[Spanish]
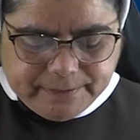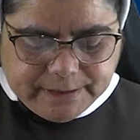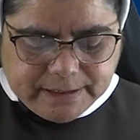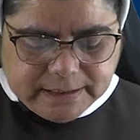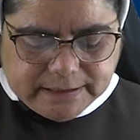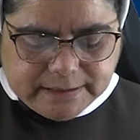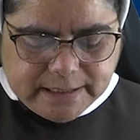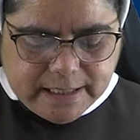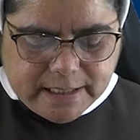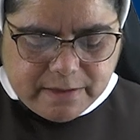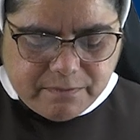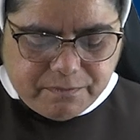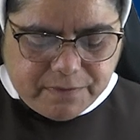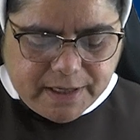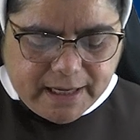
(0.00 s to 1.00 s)
que
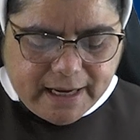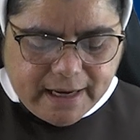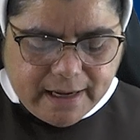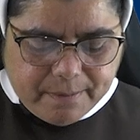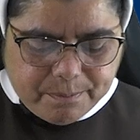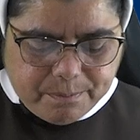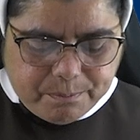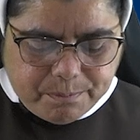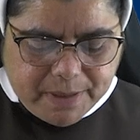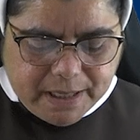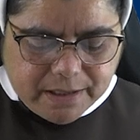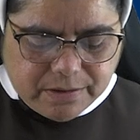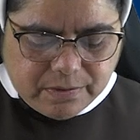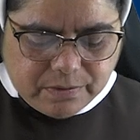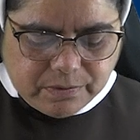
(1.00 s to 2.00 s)
significa
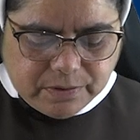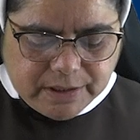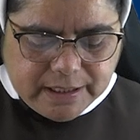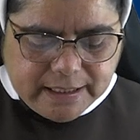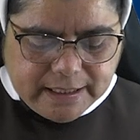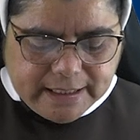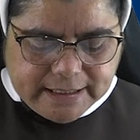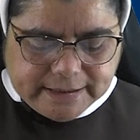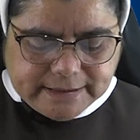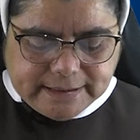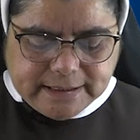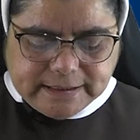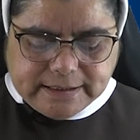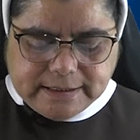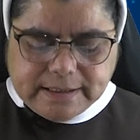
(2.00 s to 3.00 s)
Pedro, es
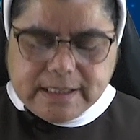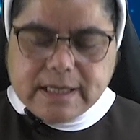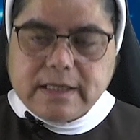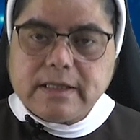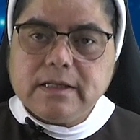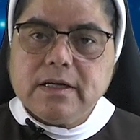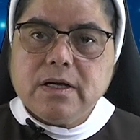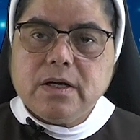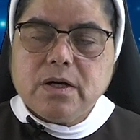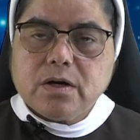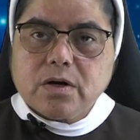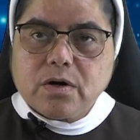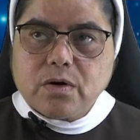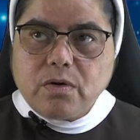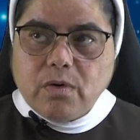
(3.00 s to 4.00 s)
decir,
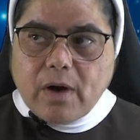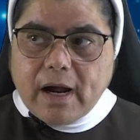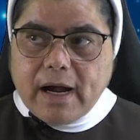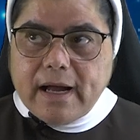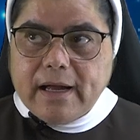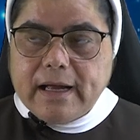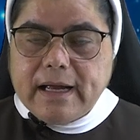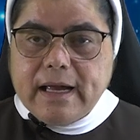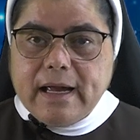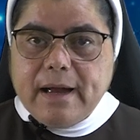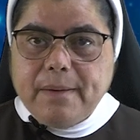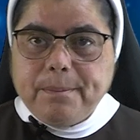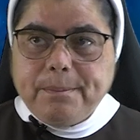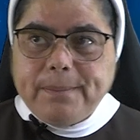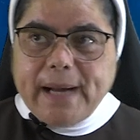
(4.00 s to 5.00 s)
roca.
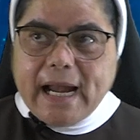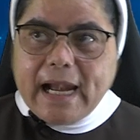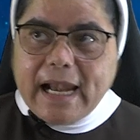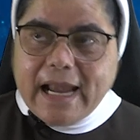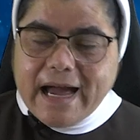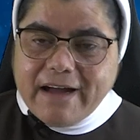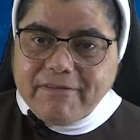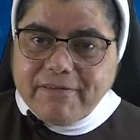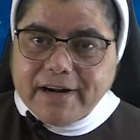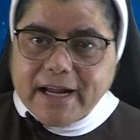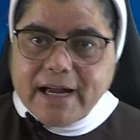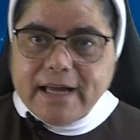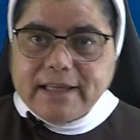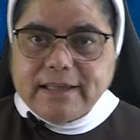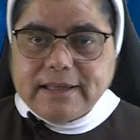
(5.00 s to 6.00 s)

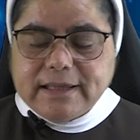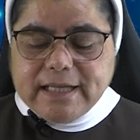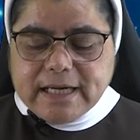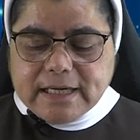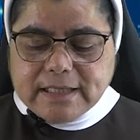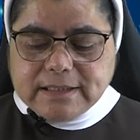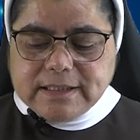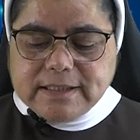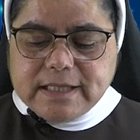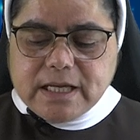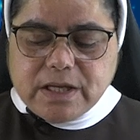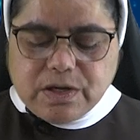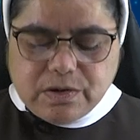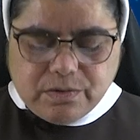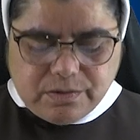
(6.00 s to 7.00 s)
Palabra del
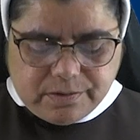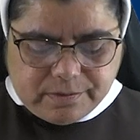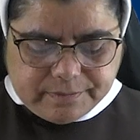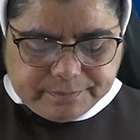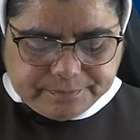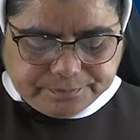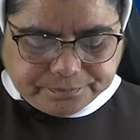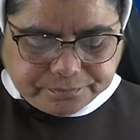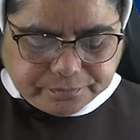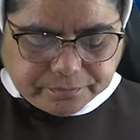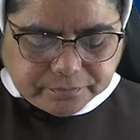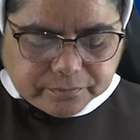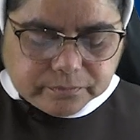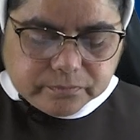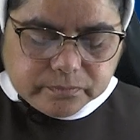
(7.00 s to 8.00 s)
Señor.
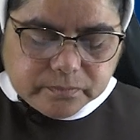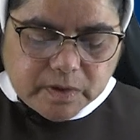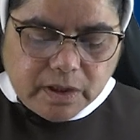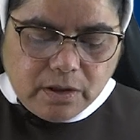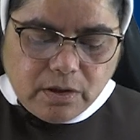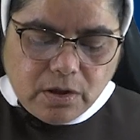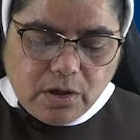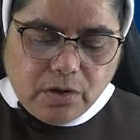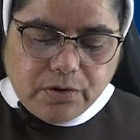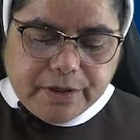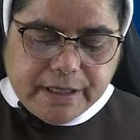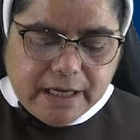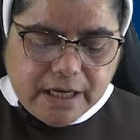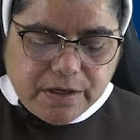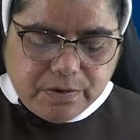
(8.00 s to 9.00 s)

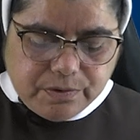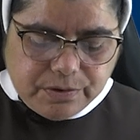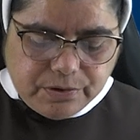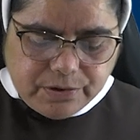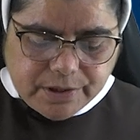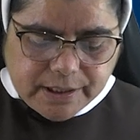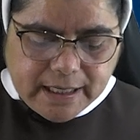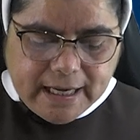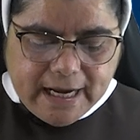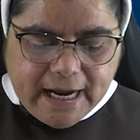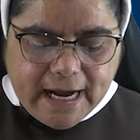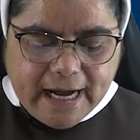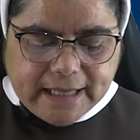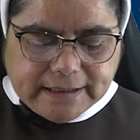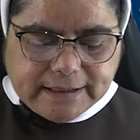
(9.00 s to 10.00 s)
Gloria y honor
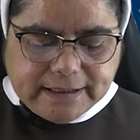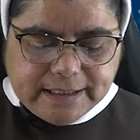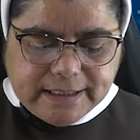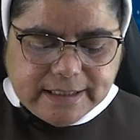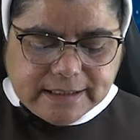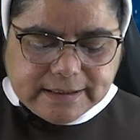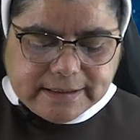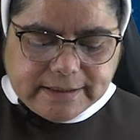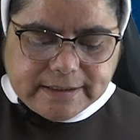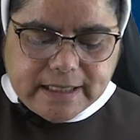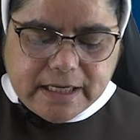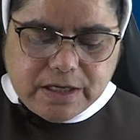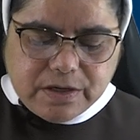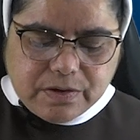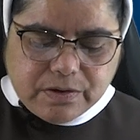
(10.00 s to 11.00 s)
a ti,
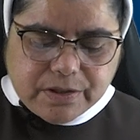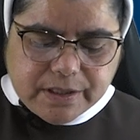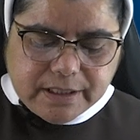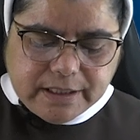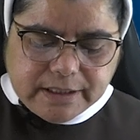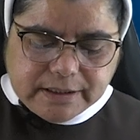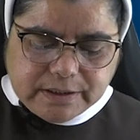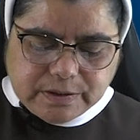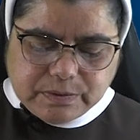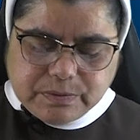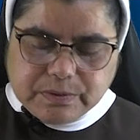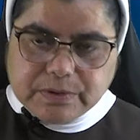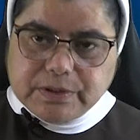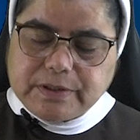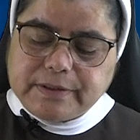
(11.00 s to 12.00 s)
Señor
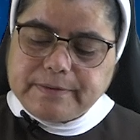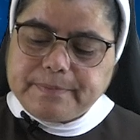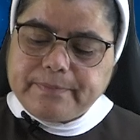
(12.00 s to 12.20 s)
Jesús.